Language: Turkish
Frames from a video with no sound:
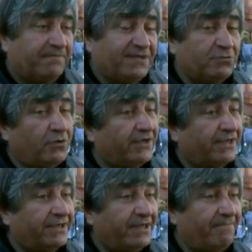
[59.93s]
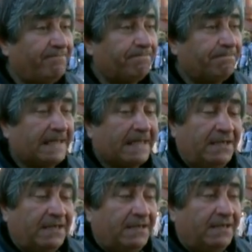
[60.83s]
Biz o darada
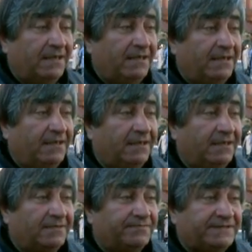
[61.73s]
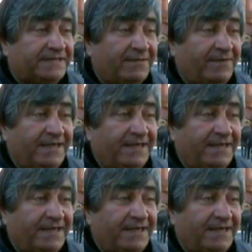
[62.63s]
ee, sınava